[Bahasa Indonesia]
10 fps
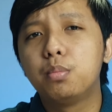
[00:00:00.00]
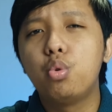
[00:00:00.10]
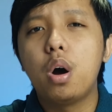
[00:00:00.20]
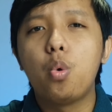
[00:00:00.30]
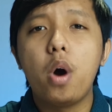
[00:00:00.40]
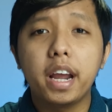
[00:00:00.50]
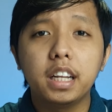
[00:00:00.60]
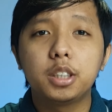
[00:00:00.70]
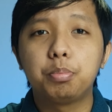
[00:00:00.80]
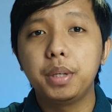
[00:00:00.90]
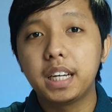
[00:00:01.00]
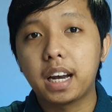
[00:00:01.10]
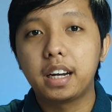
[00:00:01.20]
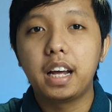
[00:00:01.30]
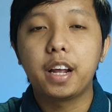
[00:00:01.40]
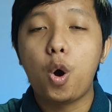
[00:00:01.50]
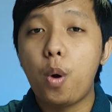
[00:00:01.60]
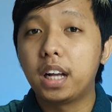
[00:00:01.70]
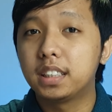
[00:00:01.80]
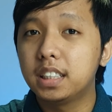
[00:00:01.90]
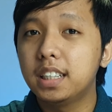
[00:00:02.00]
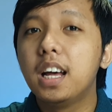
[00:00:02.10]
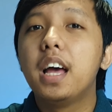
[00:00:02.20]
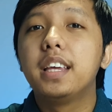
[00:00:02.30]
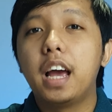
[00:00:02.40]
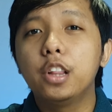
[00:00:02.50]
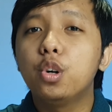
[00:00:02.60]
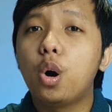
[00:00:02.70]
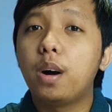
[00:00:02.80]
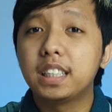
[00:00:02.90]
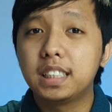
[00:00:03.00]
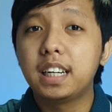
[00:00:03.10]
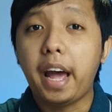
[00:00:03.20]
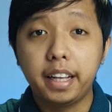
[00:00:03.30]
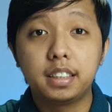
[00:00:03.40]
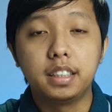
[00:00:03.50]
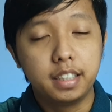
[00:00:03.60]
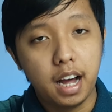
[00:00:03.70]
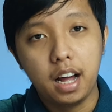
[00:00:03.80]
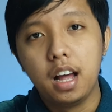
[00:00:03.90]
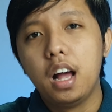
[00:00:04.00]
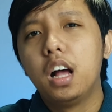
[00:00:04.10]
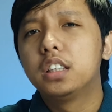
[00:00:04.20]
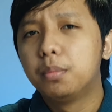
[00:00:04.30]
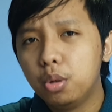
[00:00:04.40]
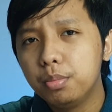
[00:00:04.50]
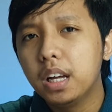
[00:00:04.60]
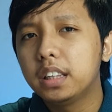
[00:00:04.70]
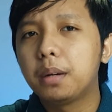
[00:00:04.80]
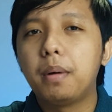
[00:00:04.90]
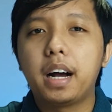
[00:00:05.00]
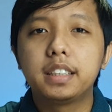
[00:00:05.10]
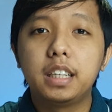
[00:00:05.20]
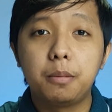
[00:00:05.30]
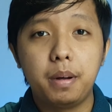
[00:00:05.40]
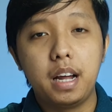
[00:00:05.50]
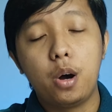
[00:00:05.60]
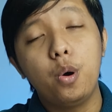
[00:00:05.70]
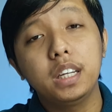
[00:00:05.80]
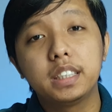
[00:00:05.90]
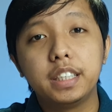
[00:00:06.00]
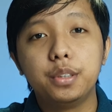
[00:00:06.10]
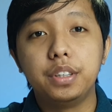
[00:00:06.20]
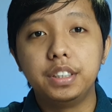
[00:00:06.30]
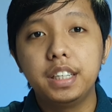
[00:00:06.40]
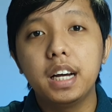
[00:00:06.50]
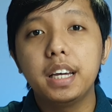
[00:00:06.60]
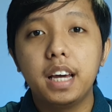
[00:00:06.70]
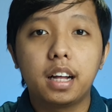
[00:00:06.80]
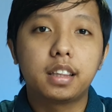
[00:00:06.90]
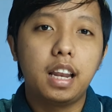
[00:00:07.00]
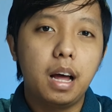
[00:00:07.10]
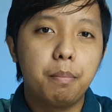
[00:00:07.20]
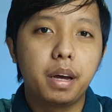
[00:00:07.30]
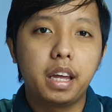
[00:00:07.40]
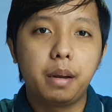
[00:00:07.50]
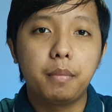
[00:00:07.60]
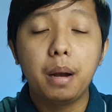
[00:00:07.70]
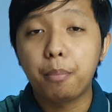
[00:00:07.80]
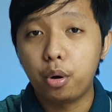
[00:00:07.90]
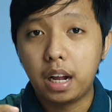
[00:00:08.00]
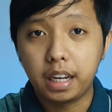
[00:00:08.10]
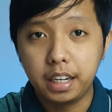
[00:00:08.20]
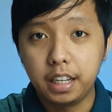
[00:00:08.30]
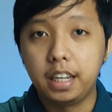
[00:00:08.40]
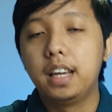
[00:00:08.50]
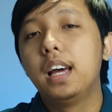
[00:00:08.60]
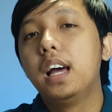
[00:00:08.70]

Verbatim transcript: sebuah wireless speaker dari Oase, yaitu Oase S3. Sebelumnya, terima kasih kepada Oase Indonesia yang telah mengirimkan produk ini.